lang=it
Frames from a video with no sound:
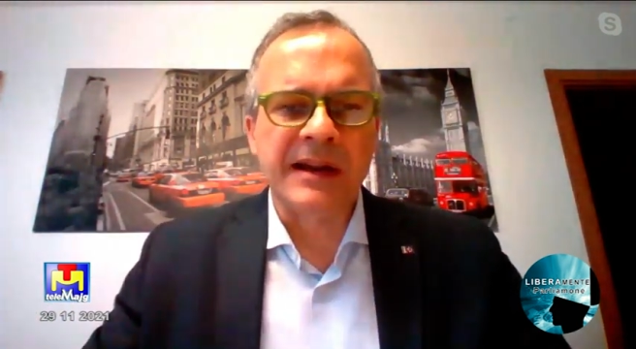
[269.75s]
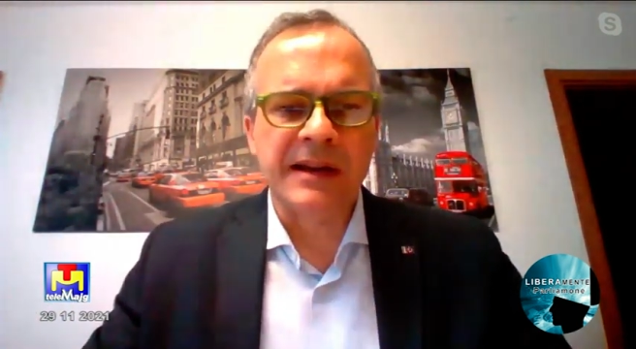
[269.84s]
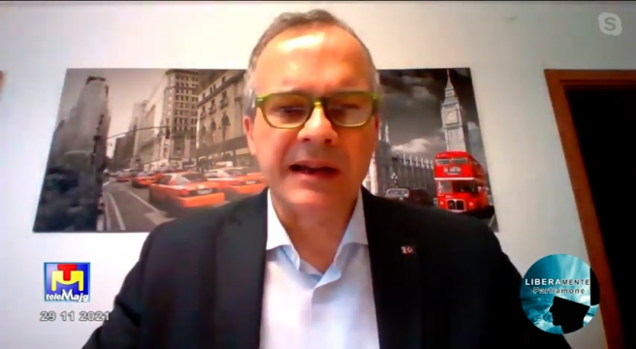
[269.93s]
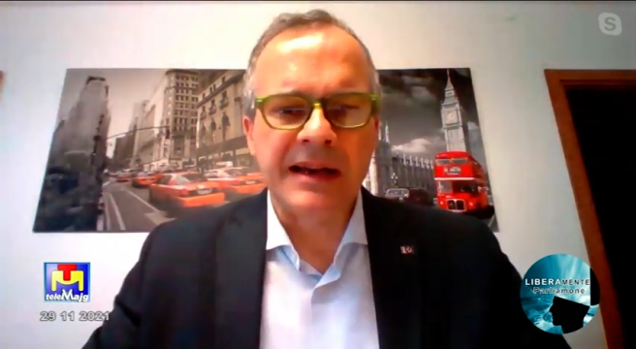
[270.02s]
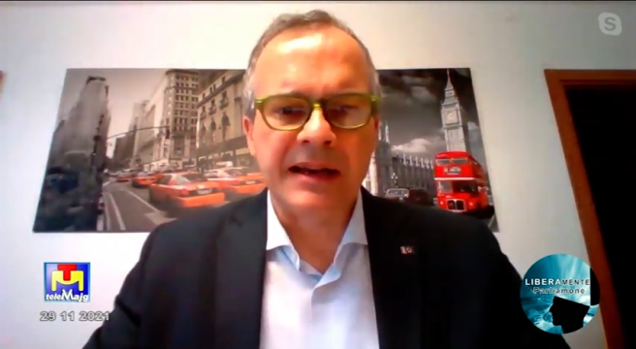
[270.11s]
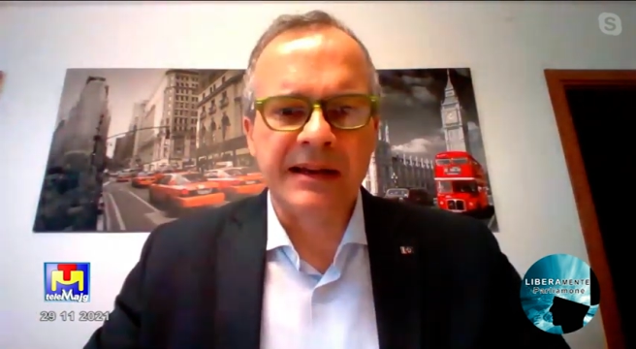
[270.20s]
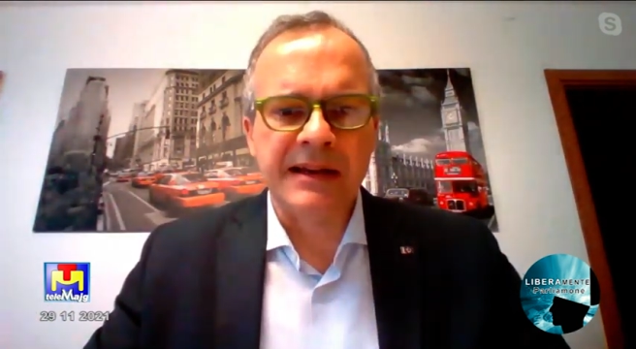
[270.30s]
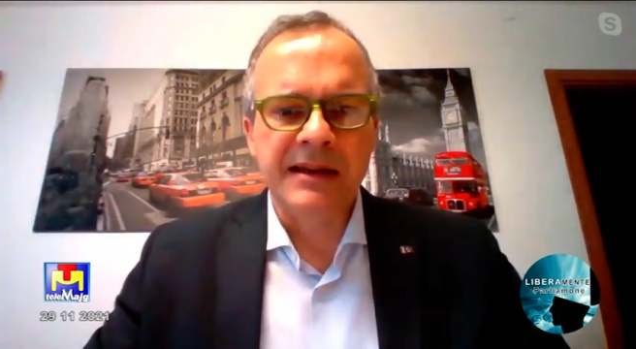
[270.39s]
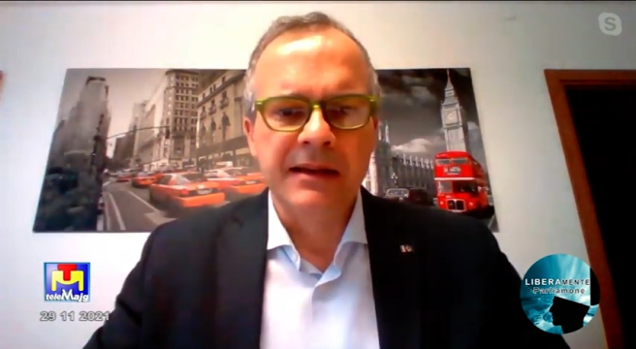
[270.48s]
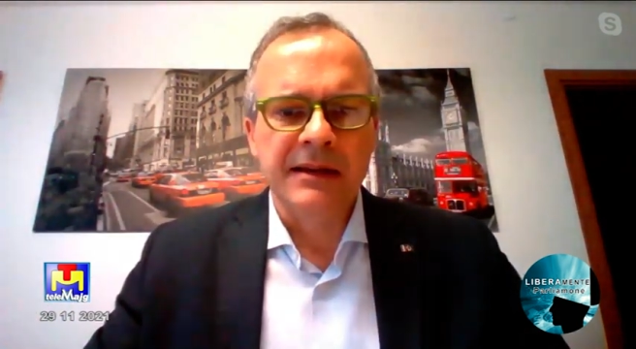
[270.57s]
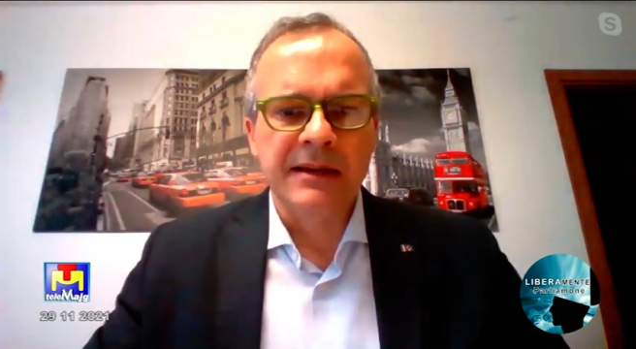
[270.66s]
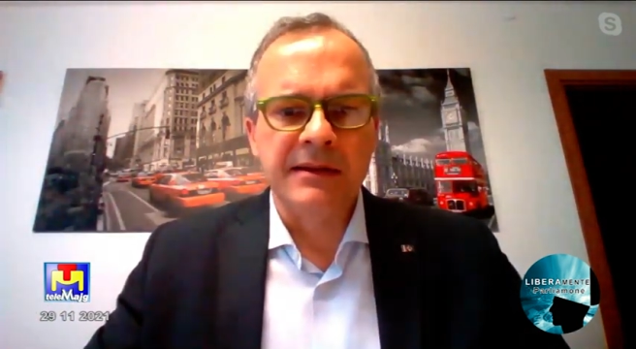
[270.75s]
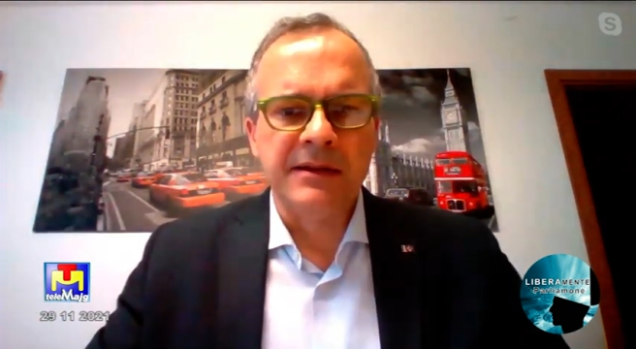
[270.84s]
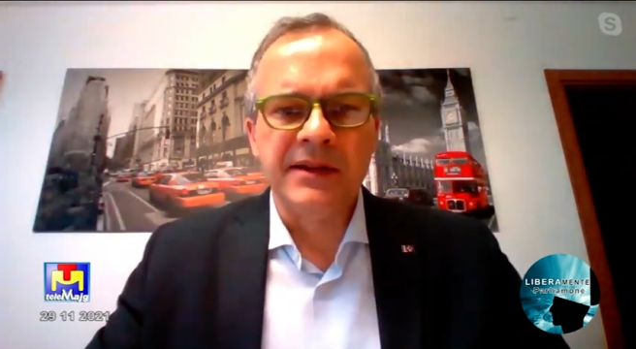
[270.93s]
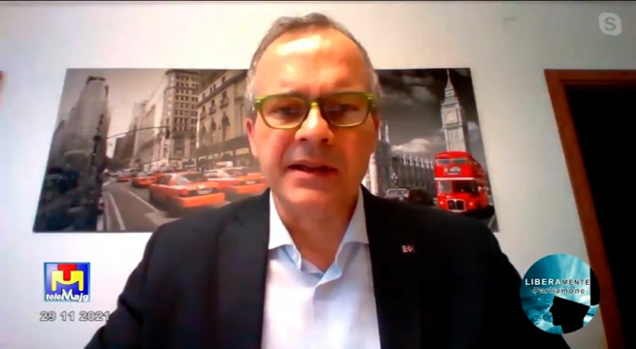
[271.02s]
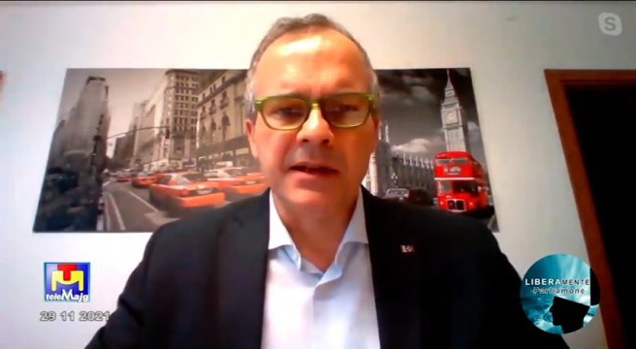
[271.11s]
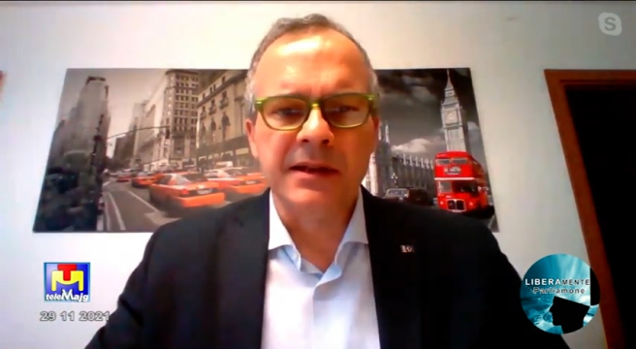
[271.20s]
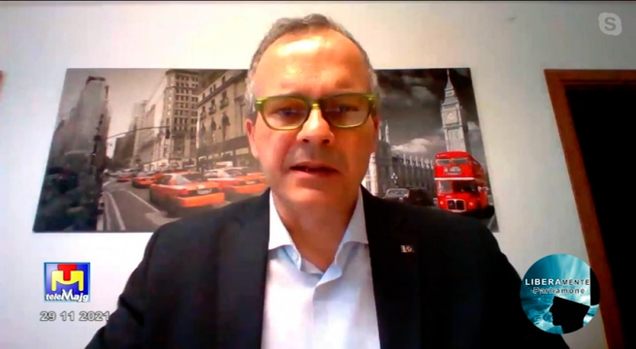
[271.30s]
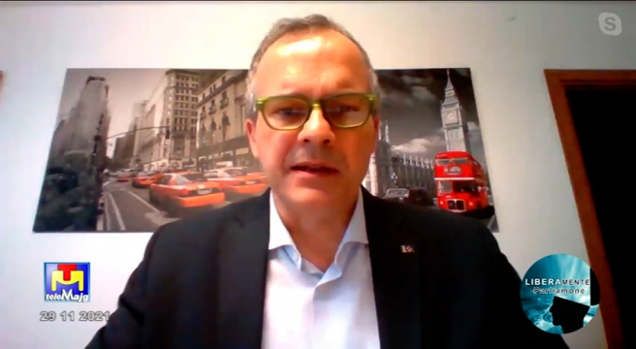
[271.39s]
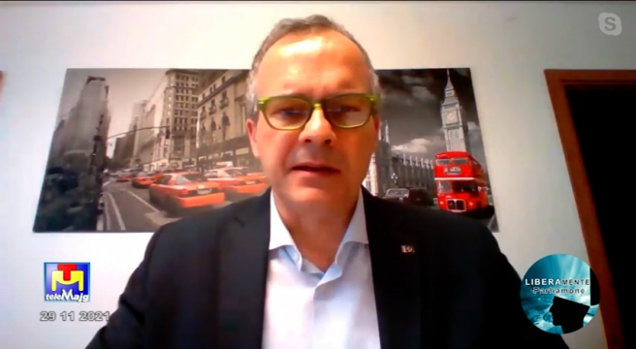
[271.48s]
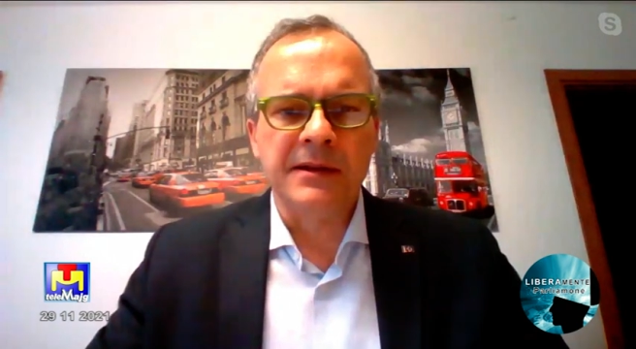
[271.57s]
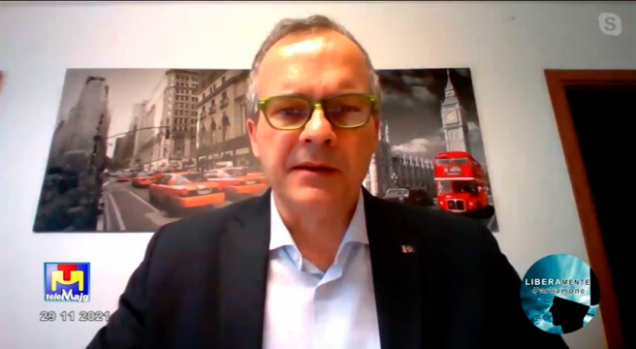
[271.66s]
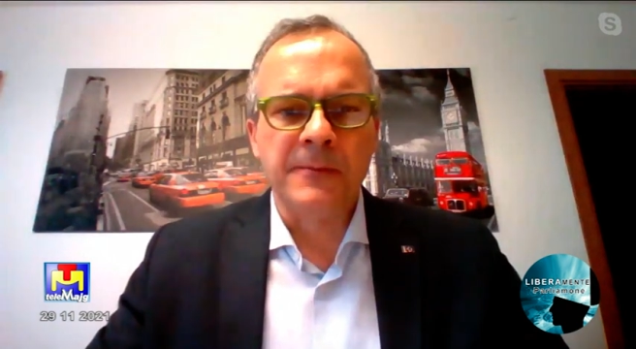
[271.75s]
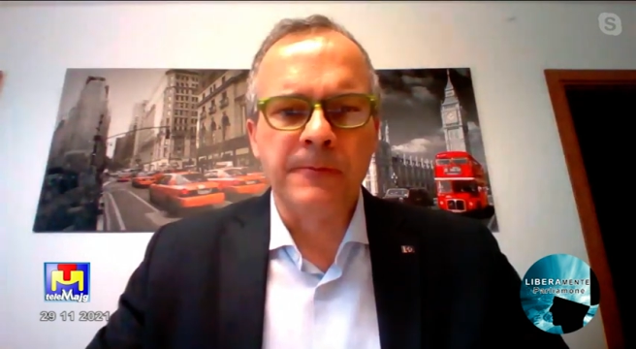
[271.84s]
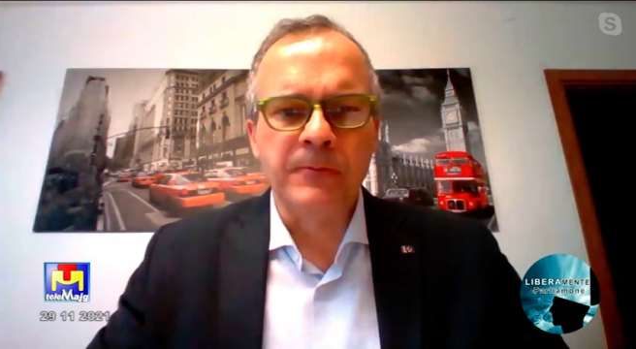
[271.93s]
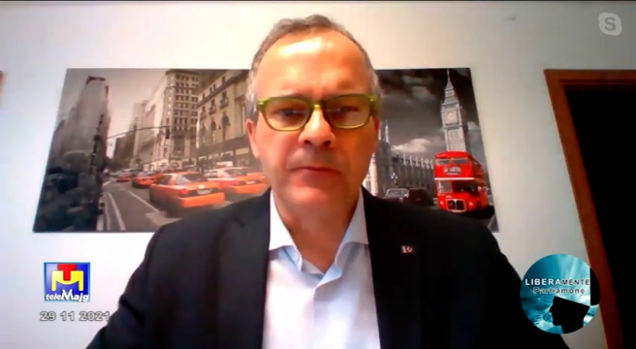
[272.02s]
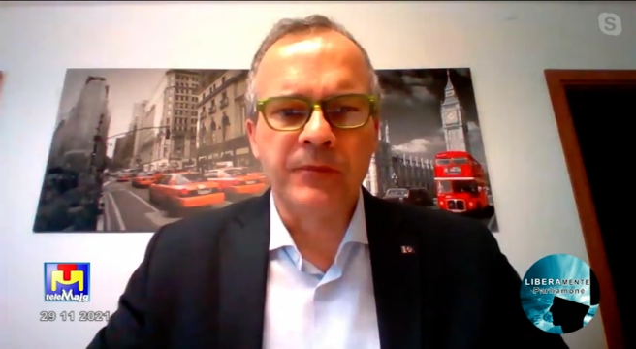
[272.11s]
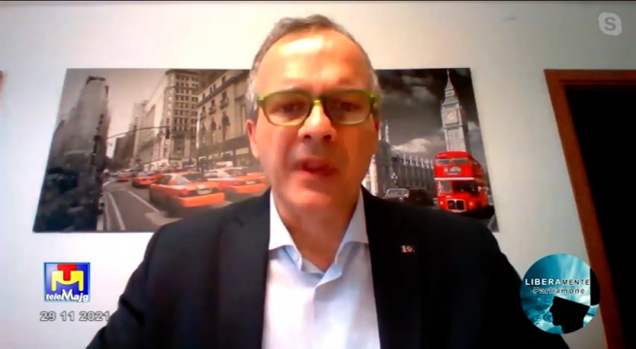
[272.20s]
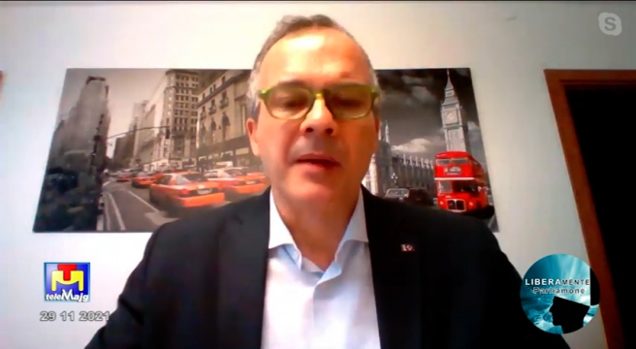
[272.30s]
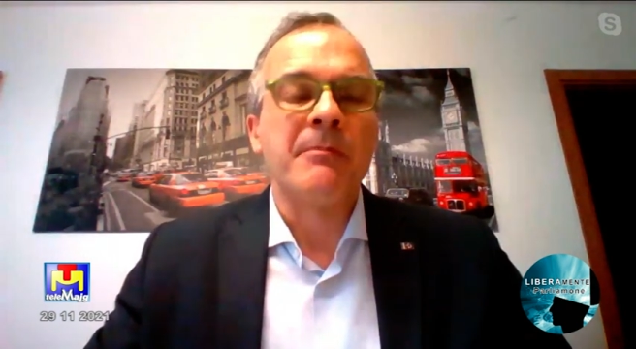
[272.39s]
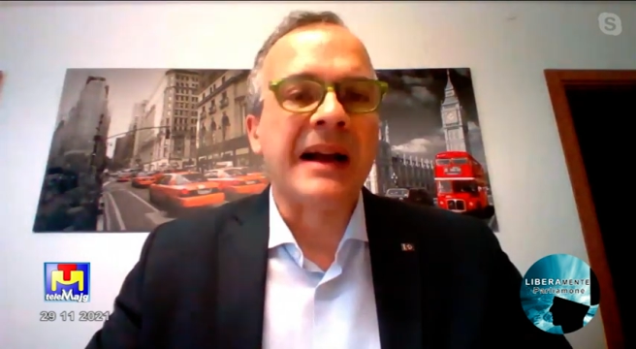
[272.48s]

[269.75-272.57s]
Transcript: parlare eh, di ehm,